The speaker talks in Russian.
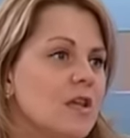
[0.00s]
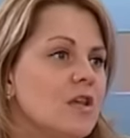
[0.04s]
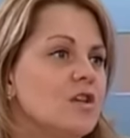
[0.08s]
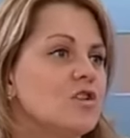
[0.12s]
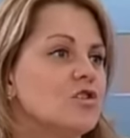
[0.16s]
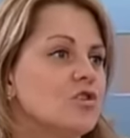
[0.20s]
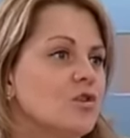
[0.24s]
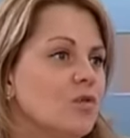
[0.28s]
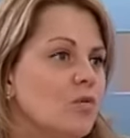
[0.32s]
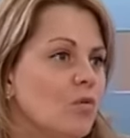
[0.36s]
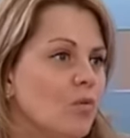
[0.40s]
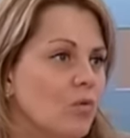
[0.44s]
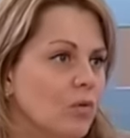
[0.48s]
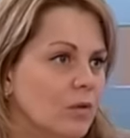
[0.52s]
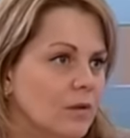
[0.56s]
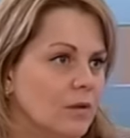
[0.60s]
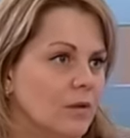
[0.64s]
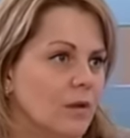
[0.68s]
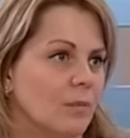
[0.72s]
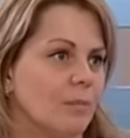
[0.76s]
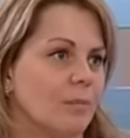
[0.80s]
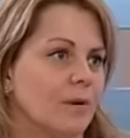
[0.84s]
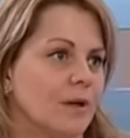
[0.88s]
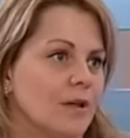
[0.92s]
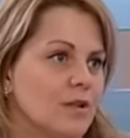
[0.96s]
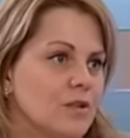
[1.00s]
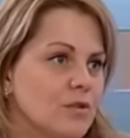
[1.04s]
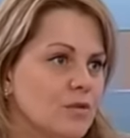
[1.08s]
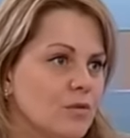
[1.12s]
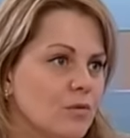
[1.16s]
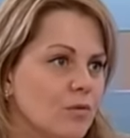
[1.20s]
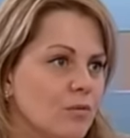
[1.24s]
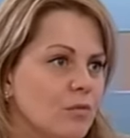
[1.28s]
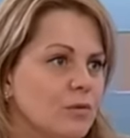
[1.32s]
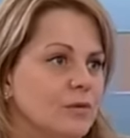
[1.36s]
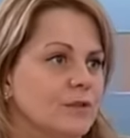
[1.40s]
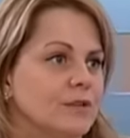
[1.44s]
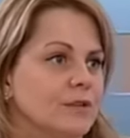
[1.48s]
ежегодно
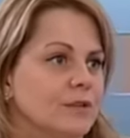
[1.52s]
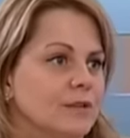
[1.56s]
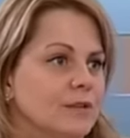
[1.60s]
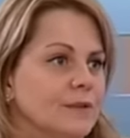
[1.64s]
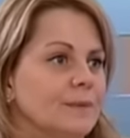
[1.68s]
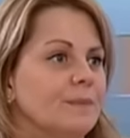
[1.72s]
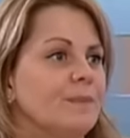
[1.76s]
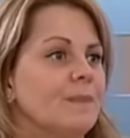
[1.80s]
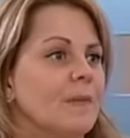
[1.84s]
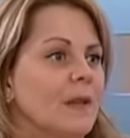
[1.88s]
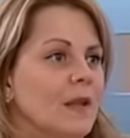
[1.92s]
происходит